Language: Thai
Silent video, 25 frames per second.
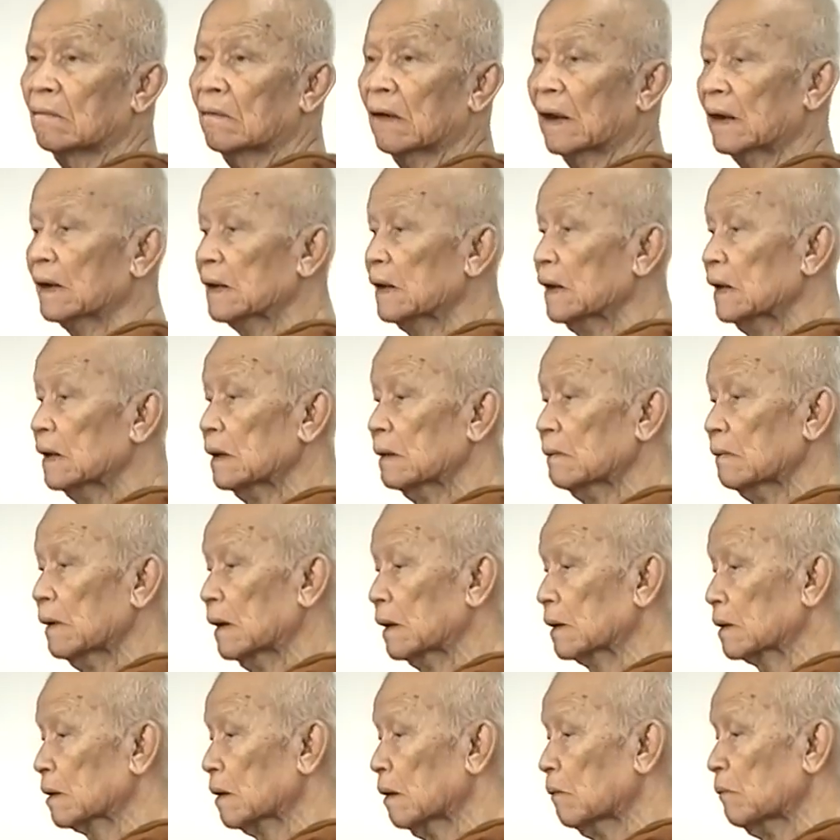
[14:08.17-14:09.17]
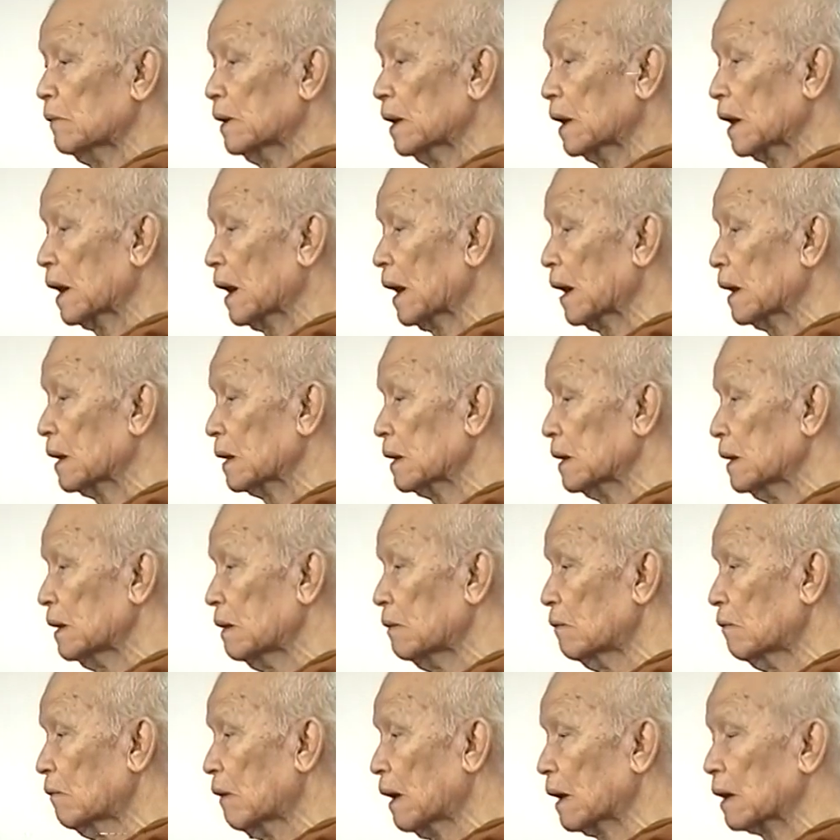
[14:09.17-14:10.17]
วันที่สิบเอ็ดก็มีงาน
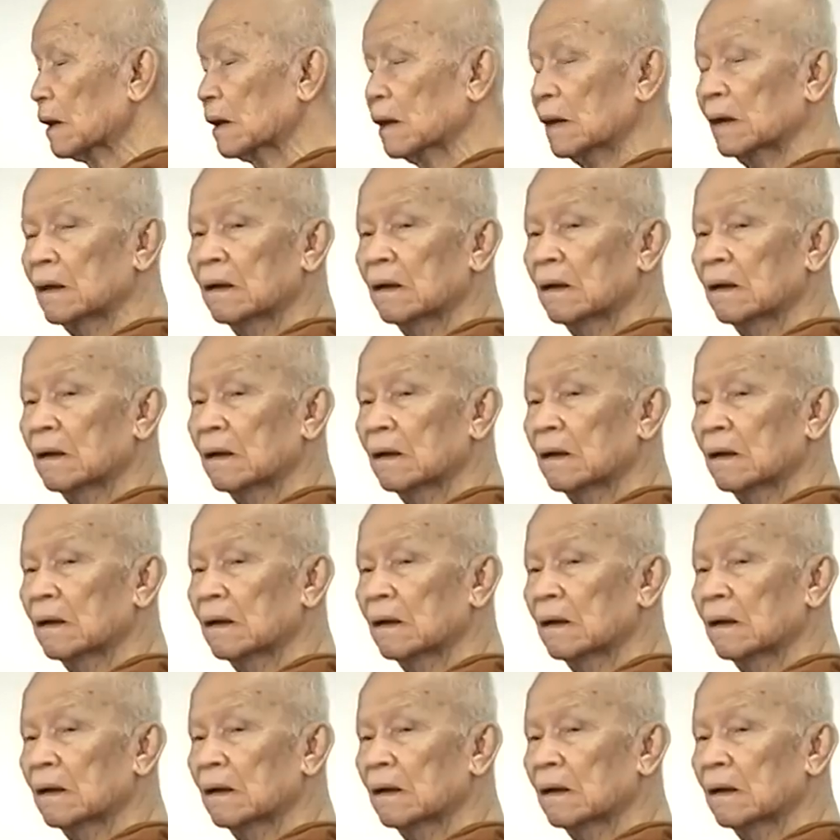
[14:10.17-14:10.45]
ที่วัด